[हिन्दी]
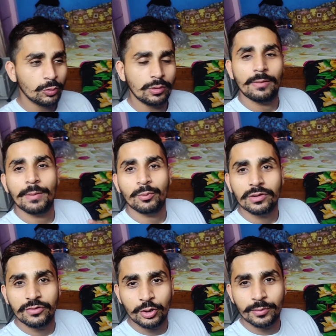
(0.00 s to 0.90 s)
तो अब मैं
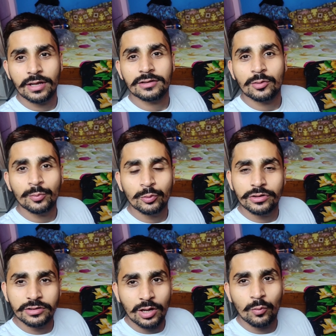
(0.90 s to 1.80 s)
पूरी वीडियो बनाता हूँ
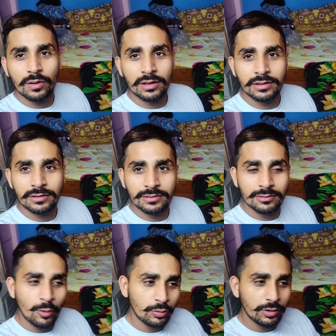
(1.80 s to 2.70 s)
पूरी दिखाऊँगा कि
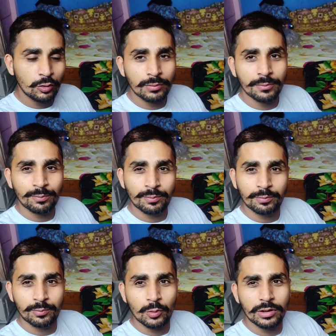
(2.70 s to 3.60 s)
लॉकडाउन में
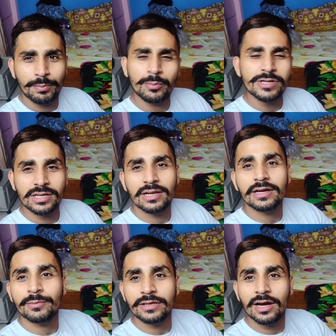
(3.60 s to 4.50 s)
क्योंकि परमिशन
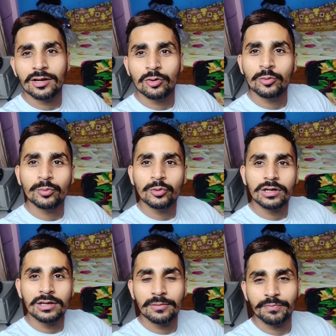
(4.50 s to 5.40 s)
लेके मैं जा रहा हूँ
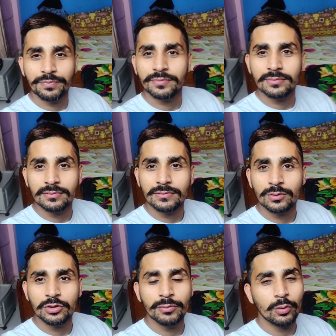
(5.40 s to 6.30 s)
पूरा
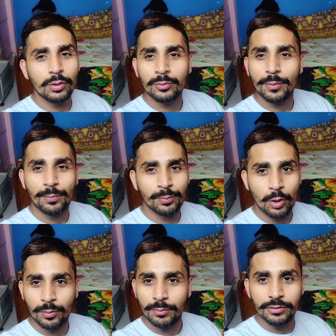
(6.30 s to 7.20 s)
इसमें कोई मुझे
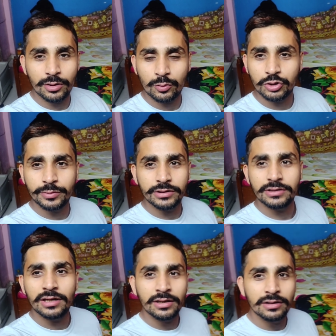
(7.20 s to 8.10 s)
प्रॉब्लम नहीं है कुछ भी
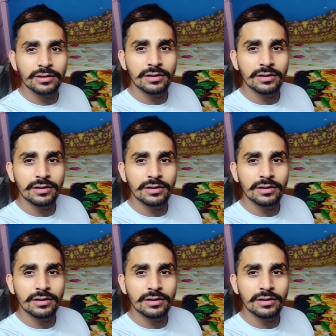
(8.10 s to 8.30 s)
नहीं है